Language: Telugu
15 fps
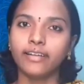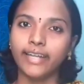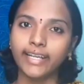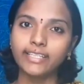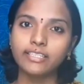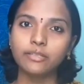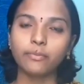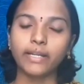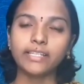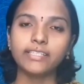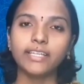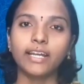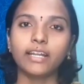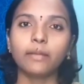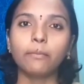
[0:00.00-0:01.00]
నెక్స్ట్
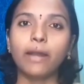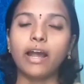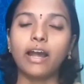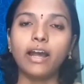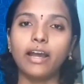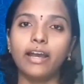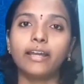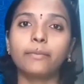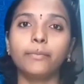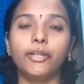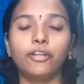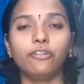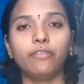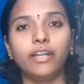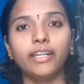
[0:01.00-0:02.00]
మధ్యాహ్నం ఆహారం
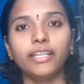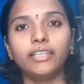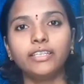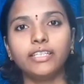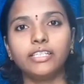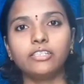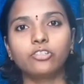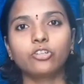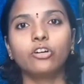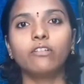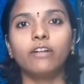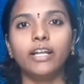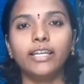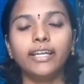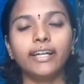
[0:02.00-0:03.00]
ఎటువంటిది
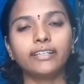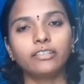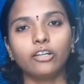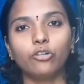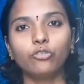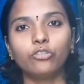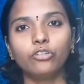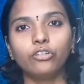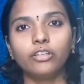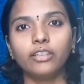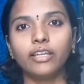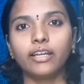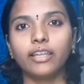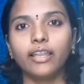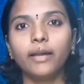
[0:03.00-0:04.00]
తీసుకోవాలి అని డౌట్
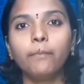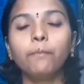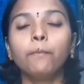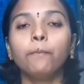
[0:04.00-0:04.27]
ఉంటుంది కదా